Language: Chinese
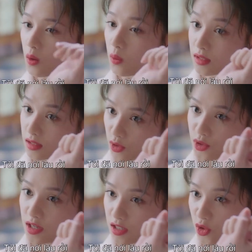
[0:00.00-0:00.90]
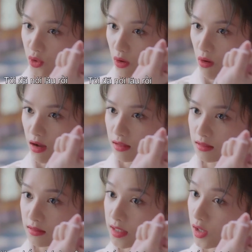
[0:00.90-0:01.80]
我早就跟你说过，
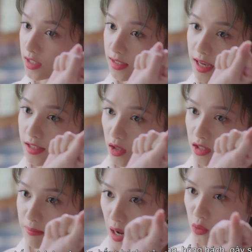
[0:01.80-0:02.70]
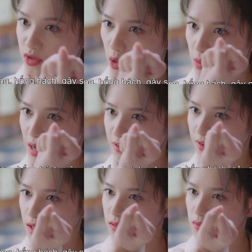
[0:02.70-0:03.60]
你要是再嚣张跋扈找我麻烦，
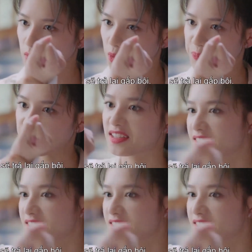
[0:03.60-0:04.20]
我必